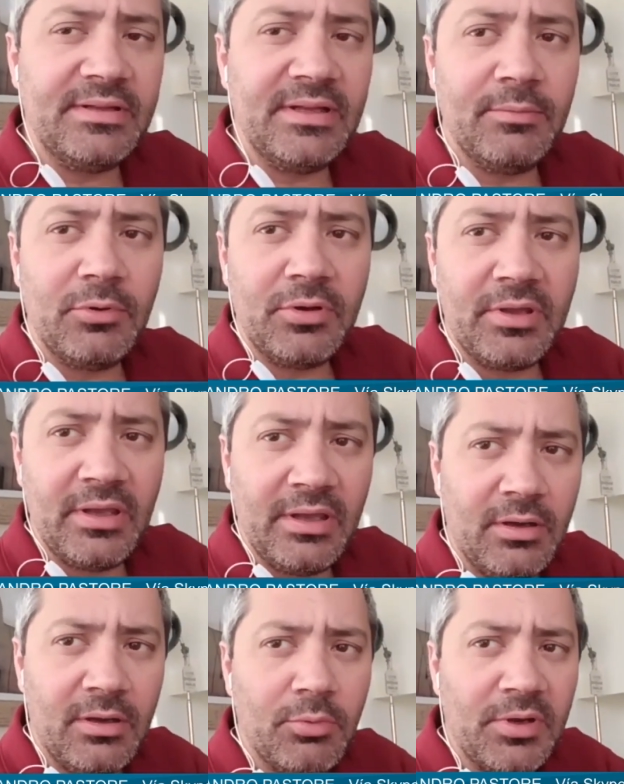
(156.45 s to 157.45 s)
tenemos
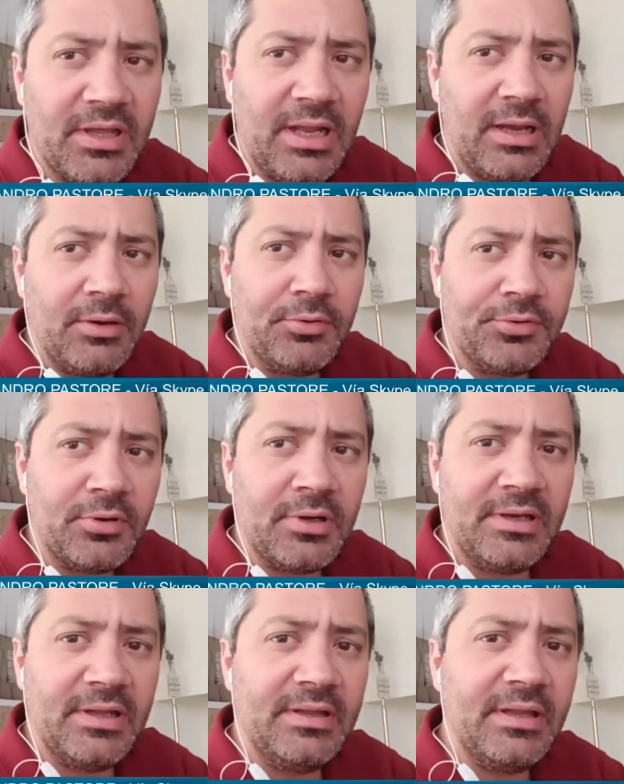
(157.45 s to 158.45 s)
que comunicarle a nuestros
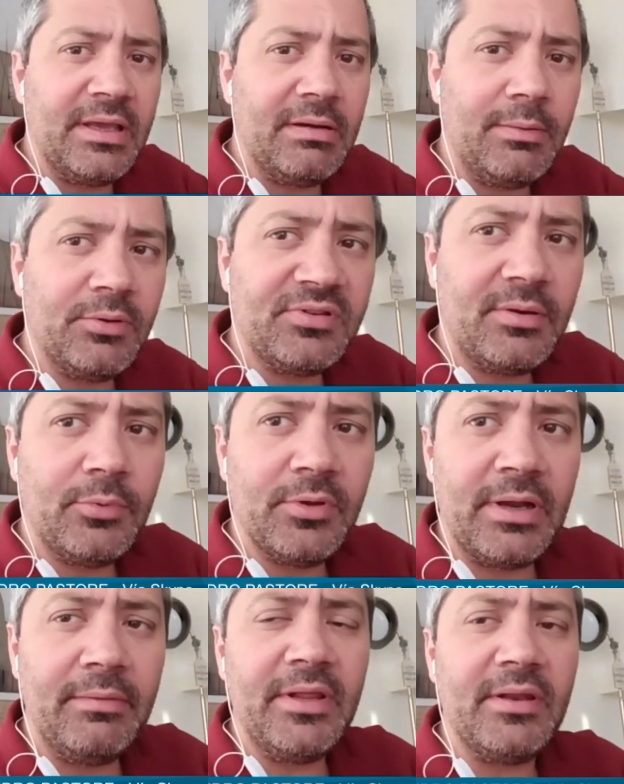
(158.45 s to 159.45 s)
clientes que vamos a
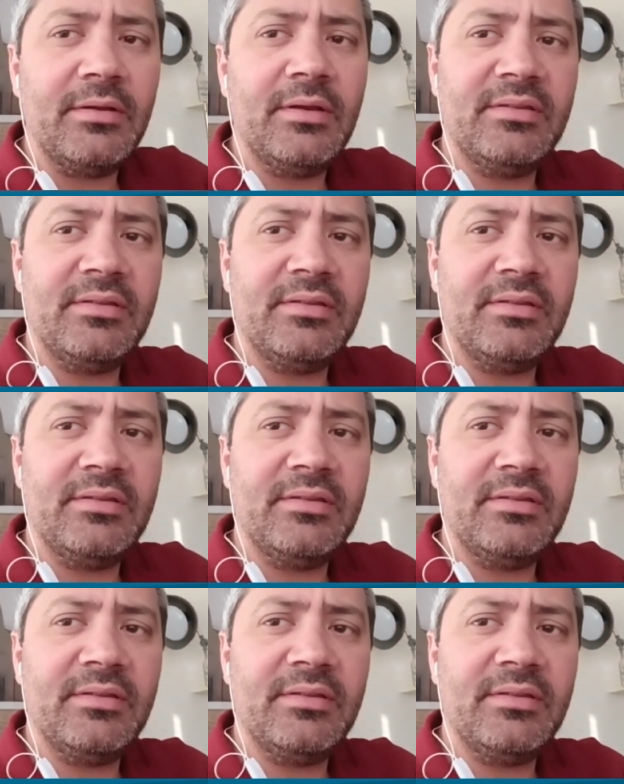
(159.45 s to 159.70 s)
poder abrir.